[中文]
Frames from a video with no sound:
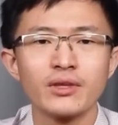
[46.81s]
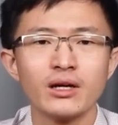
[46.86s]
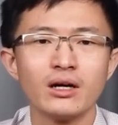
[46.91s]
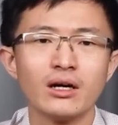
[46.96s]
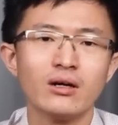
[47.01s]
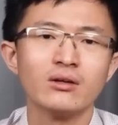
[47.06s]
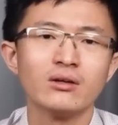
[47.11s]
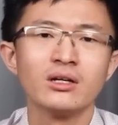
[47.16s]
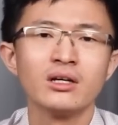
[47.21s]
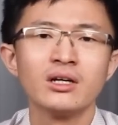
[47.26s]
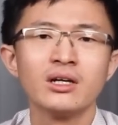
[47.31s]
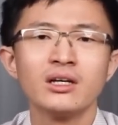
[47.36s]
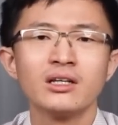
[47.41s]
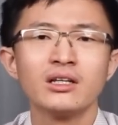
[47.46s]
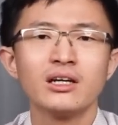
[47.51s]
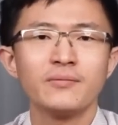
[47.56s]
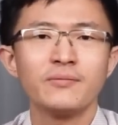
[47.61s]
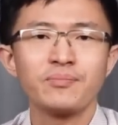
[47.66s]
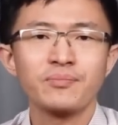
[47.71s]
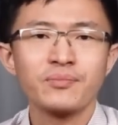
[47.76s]
好，
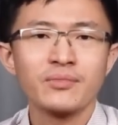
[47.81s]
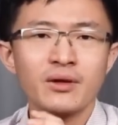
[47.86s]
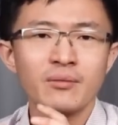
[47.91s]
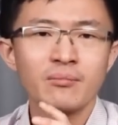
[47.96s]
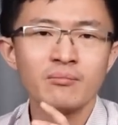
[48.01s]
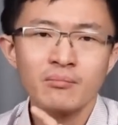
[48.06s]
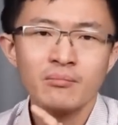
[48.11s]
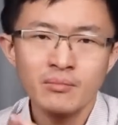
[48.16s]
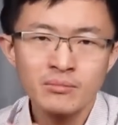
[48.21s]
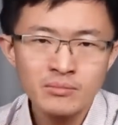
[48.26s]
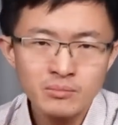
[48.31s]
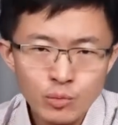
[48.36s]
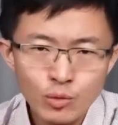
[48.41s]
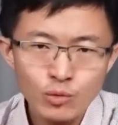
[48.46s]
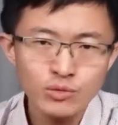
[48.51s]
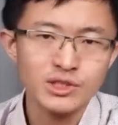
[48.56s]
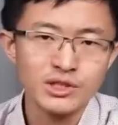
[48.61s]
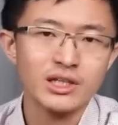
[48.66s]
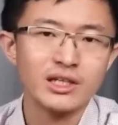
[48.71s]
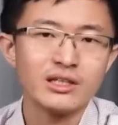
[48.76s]
那
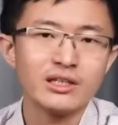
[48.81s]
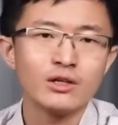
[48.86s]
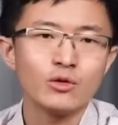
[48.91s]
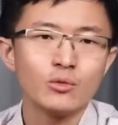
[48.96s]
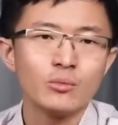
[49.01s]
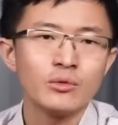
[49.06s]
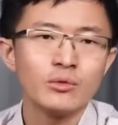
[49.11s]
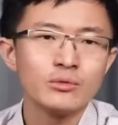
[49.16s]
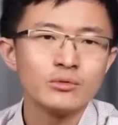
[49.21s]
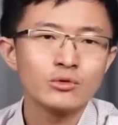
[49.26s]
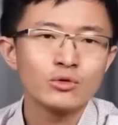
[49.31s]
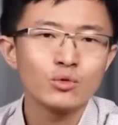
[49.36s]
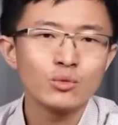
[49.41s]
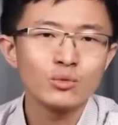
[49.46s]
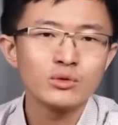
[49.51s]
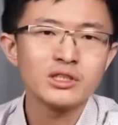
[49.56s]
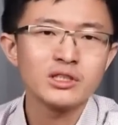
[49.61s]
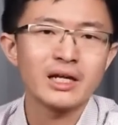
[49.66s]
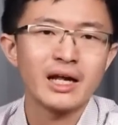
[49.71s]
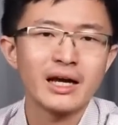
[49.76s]
目前呢，我们
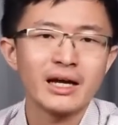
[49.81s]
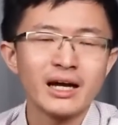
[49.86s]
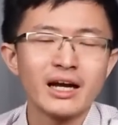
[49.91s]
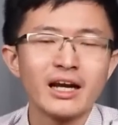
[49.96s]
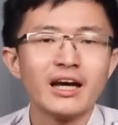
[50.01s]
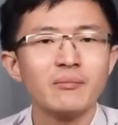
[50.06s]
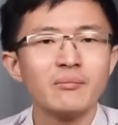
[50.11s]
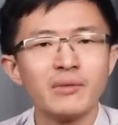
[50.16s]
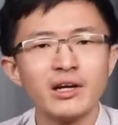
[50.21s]
估计来看啊，